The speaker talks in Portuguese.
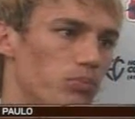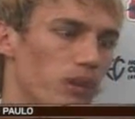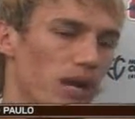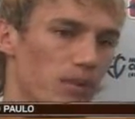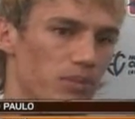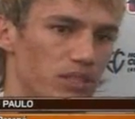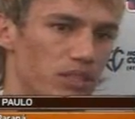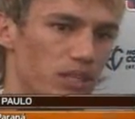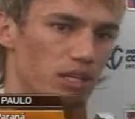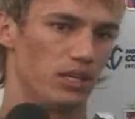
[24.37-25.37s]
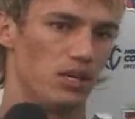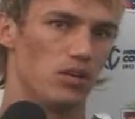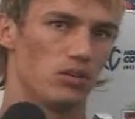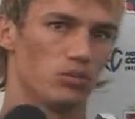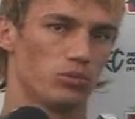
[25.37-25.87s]
O Paraná precisa
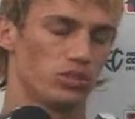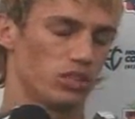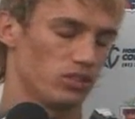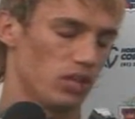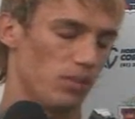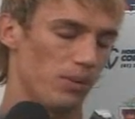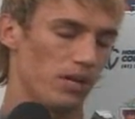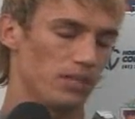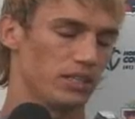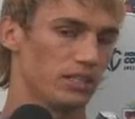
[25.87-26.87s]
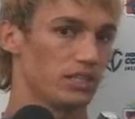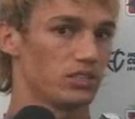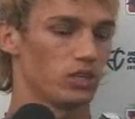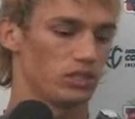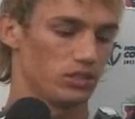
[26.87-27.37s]
todo mundo se ajudar para sair dessa
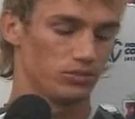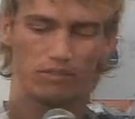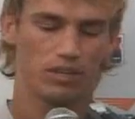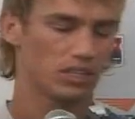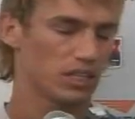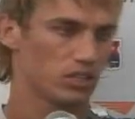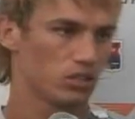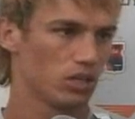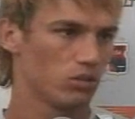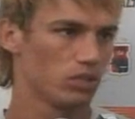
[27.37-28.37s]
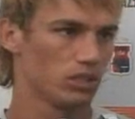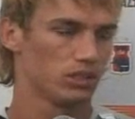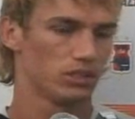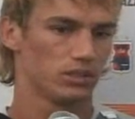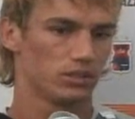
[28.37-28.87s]
situação. Vai de cada jogador, né?
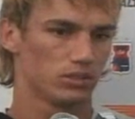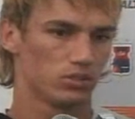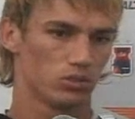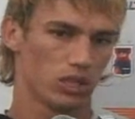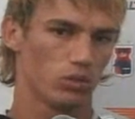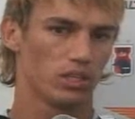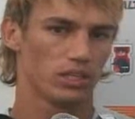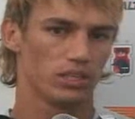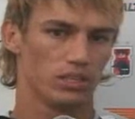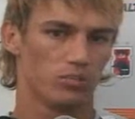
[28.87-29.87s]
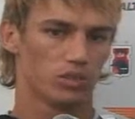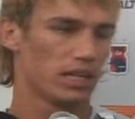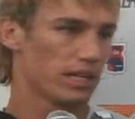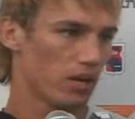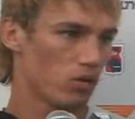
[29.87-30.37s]
O jogador tem que
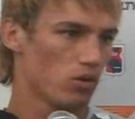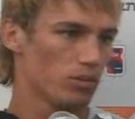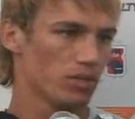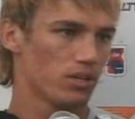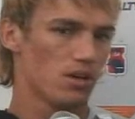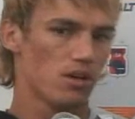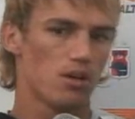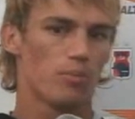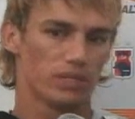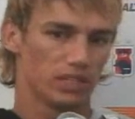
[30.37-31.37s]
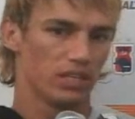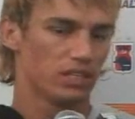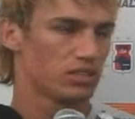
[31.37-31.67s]
mostrar que é homem para sair dessa